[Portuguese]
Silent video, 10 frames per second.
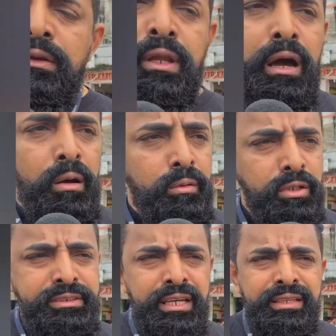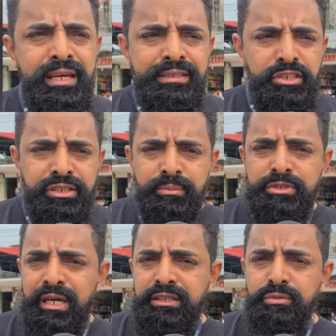Não, com certeza. Nós
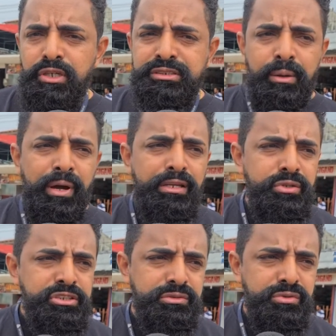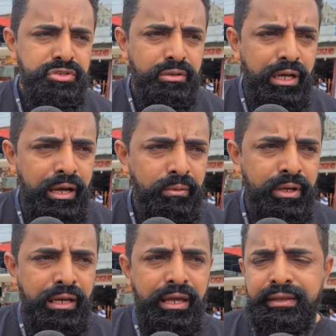temos aqui o nosso trabalho institucional,
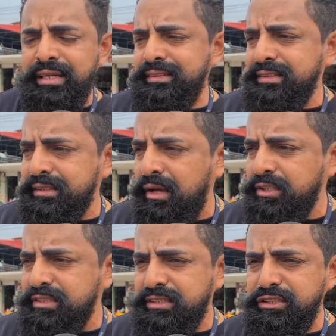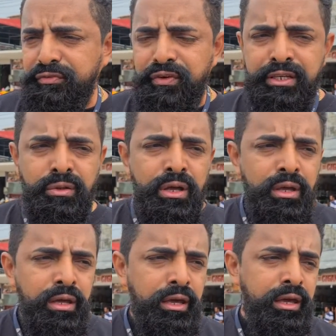ele é necessário que seja feito
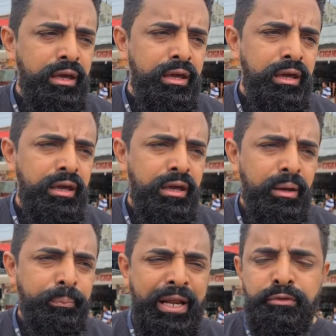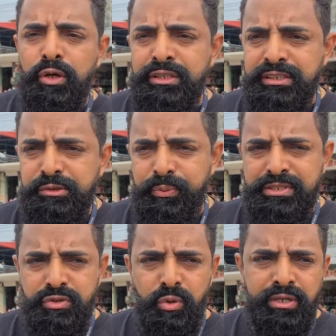é, para todas as
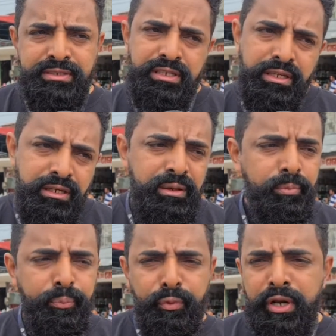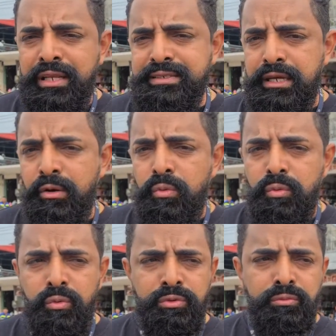pessoas e por ele ser um,
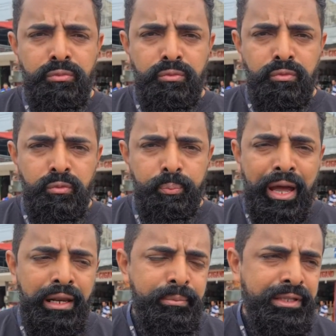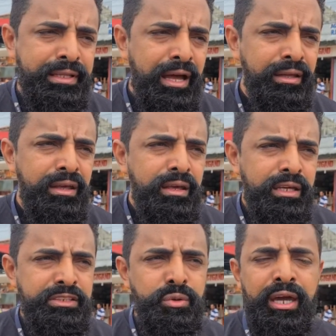um parlamentar,
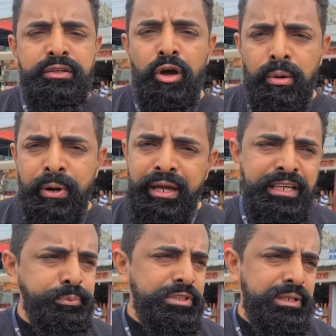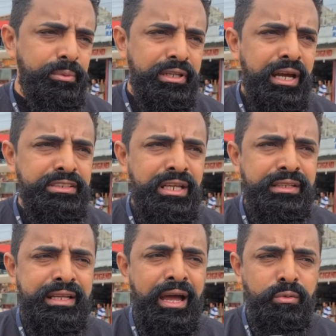isso redobra a responsabilidade de
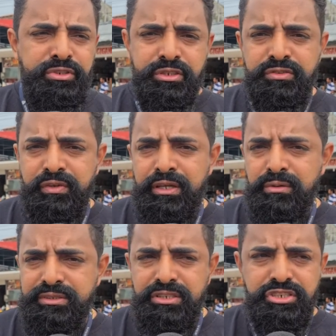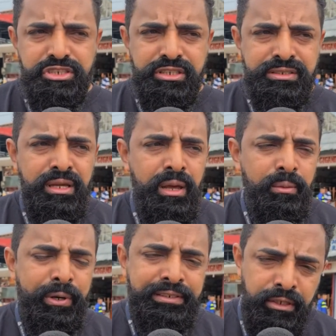ele estar tá com seus veículos em dias
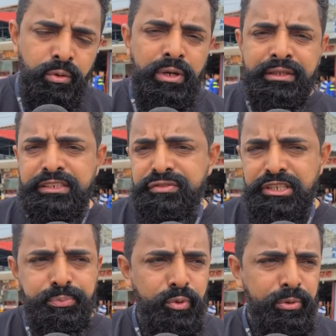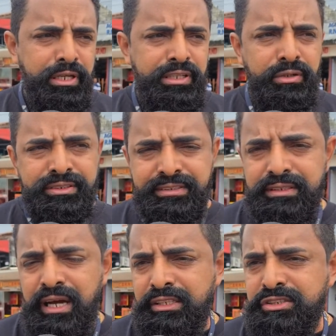para circular nas vias públicas da nossa
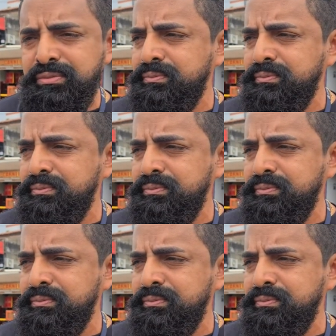cidade.